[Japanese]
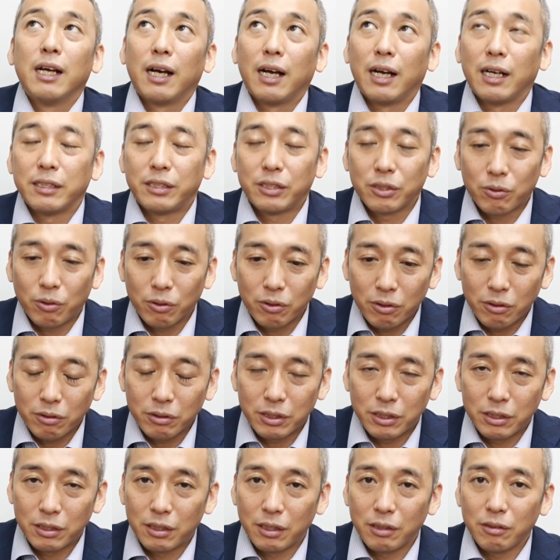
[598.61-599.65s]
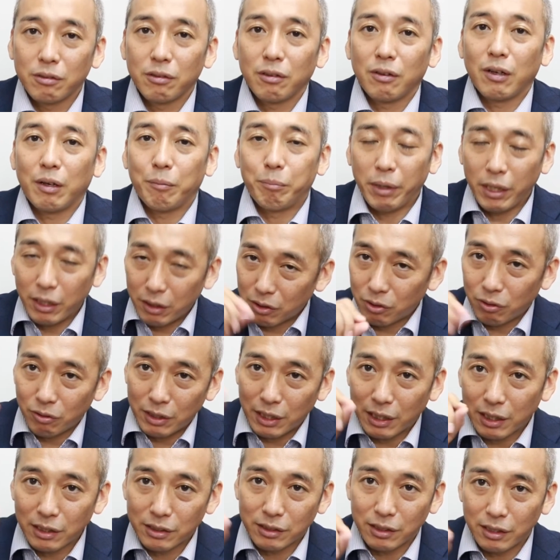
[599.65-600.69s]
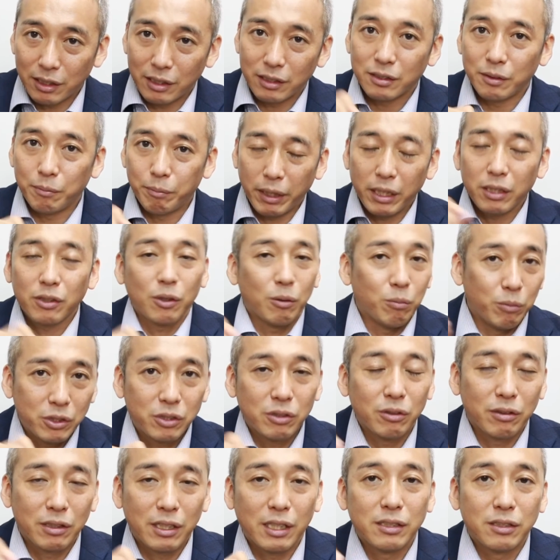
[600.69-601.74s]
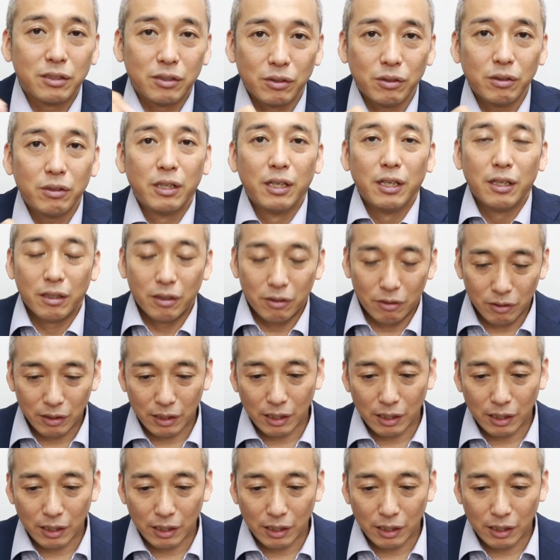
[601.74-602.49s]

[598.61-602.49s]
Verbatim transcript: あ自己投資っていうのは勉強だけじゃないです勉強もちろん大事ですよ